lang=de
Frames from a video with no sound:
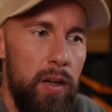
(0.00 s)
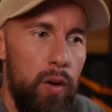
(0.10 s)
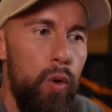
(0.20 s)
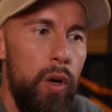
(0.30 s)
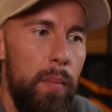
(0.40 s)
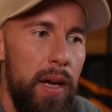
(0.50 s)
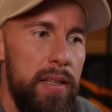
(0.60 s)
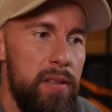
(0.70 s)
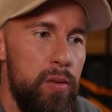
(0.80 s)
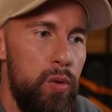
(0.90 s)
Oder
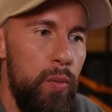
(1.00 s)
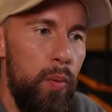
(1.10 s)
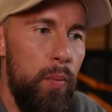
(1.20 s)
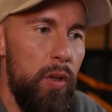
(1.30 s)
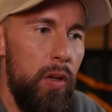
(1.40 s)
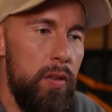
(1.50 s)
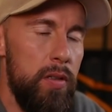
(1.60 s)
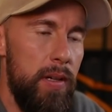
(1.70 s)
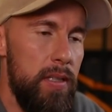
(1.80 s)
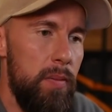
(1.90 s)
meinst du Cuprum
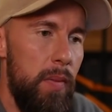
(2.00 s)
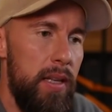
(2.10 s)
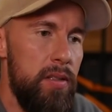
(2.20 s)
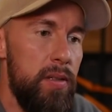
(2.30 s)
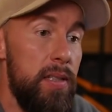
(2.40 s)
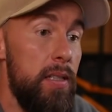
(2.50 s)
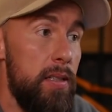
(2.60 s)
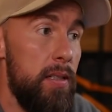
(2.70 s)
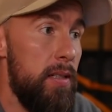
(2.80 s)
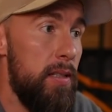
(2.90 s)
29, meinst du
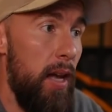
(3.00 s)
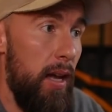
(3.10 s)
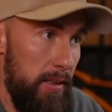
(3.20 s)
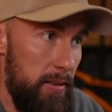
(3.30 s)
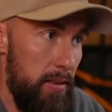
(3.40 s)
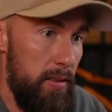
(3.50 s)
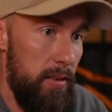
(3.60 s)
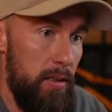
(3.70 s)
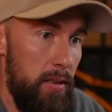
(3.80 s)
Citizen Science?